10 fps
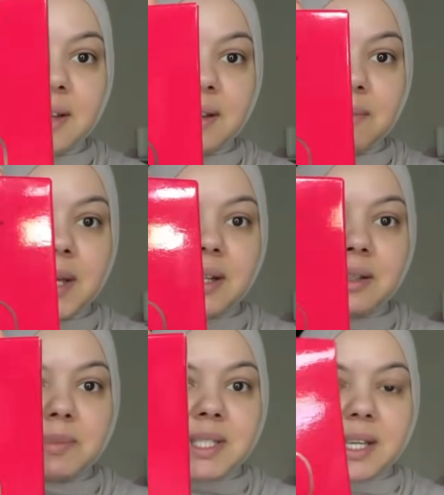
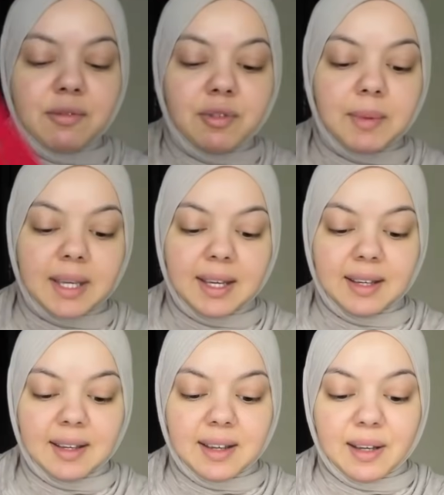بارد بس كان في
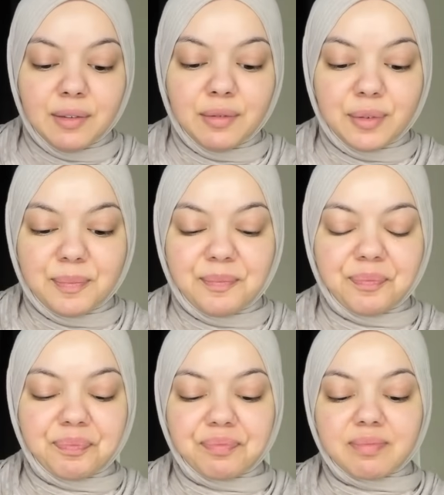مكان جاف
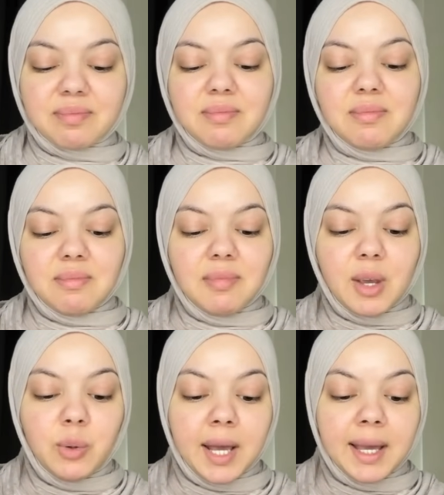
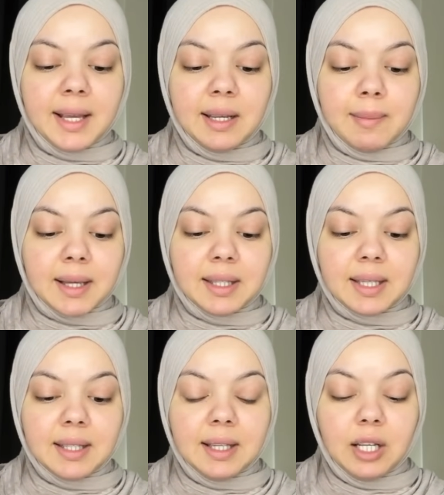والحاجة اللي بعد
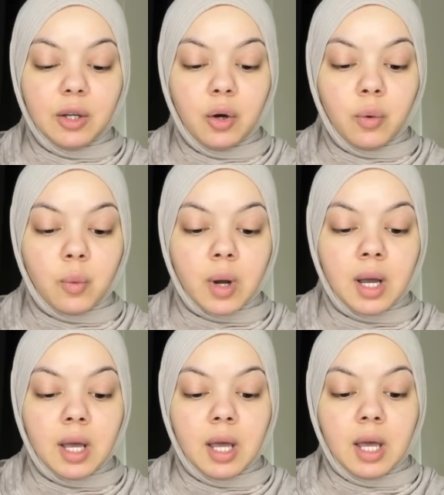كده اللي هو
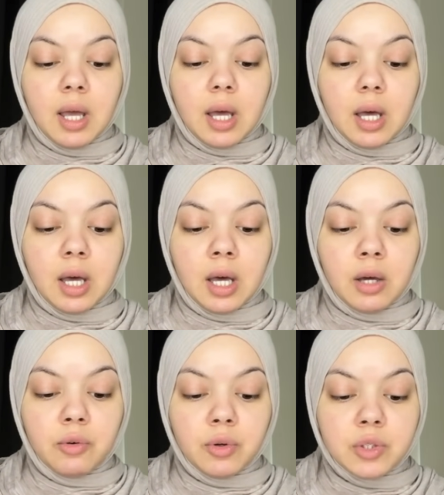آه
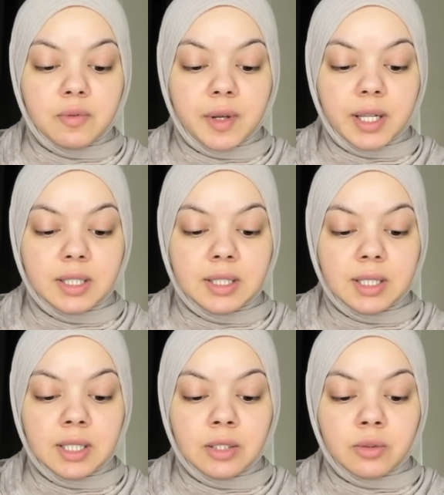روز
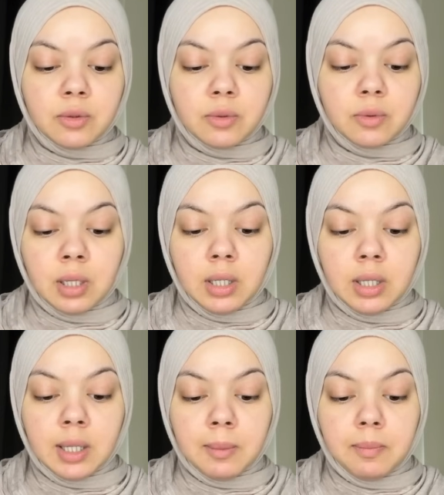فالنتينو
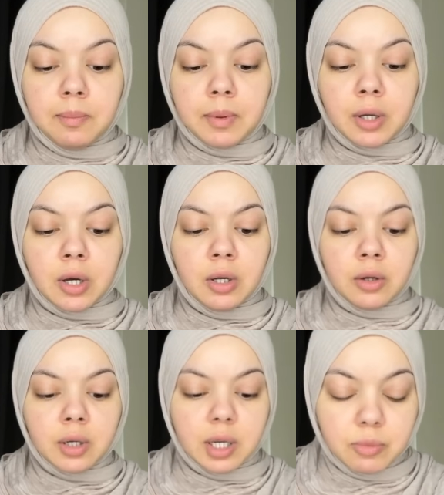لب
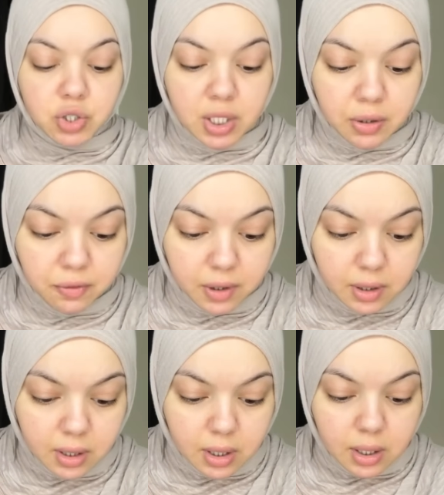كولر انا مش شايفة
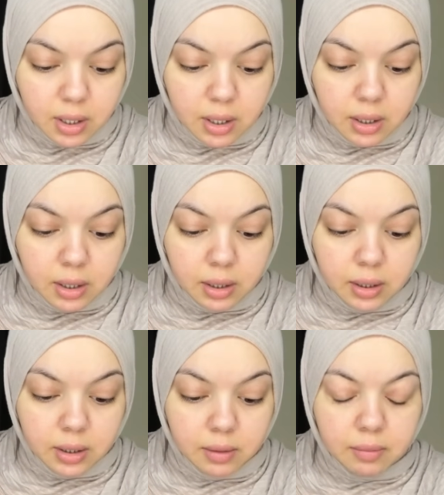
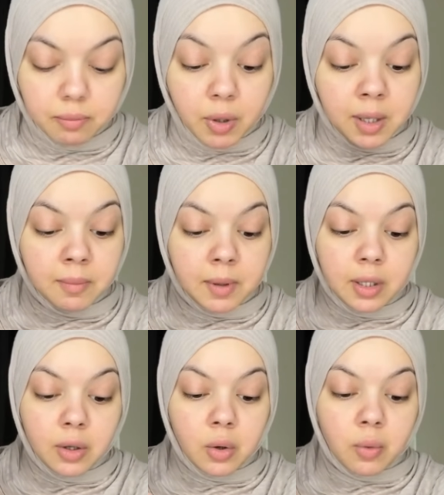مهم
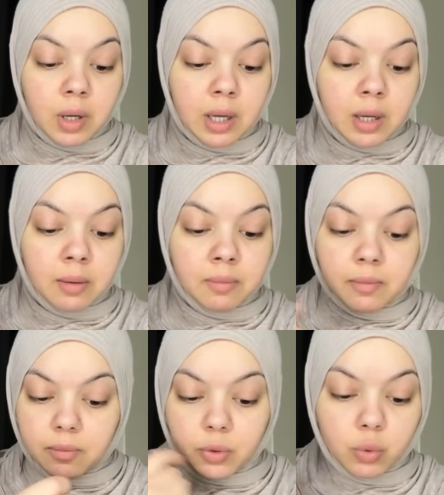اللي هو
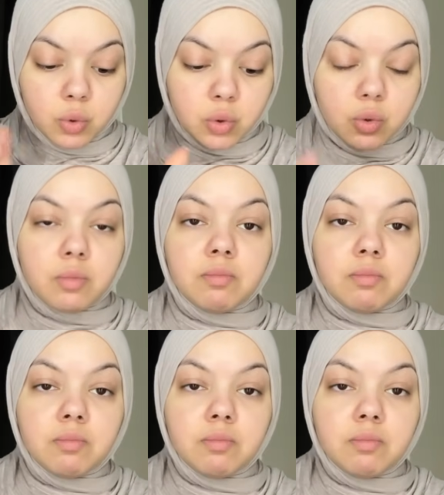روج